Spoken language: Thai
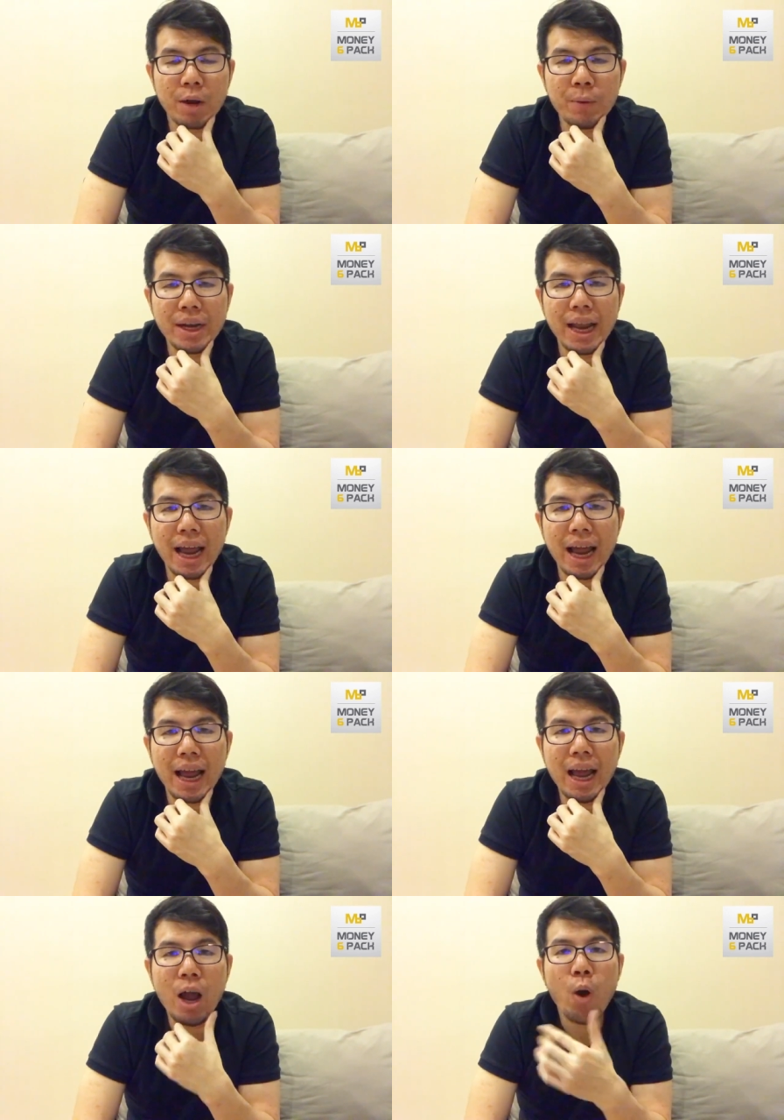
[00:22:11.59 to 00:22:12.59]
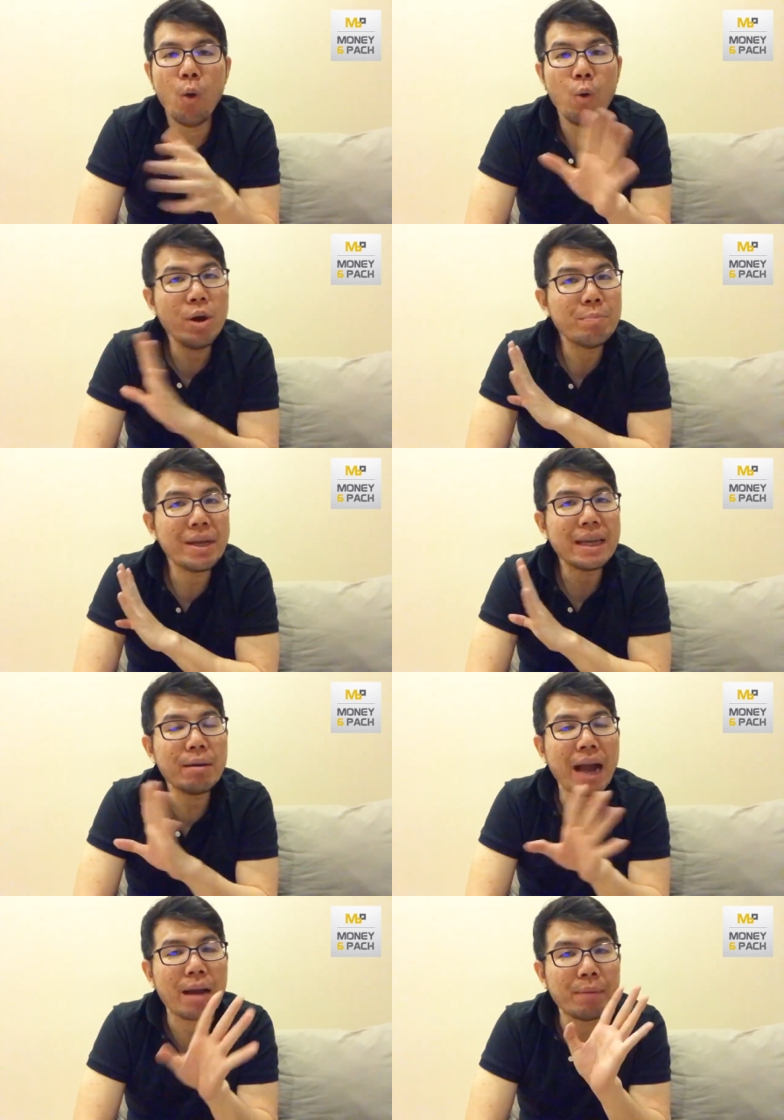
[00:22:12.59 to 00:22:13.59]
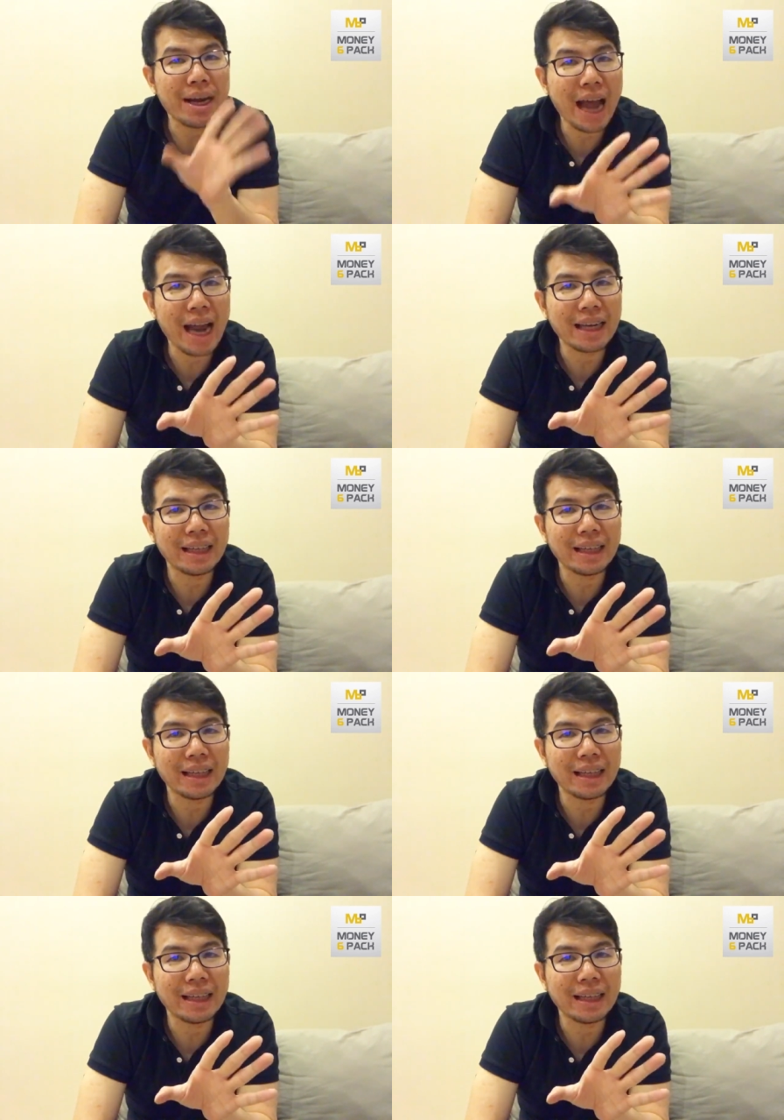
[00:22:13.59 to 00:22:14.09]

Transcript: วิทย์นะฮะหุ้นไม่ใช่การพนัน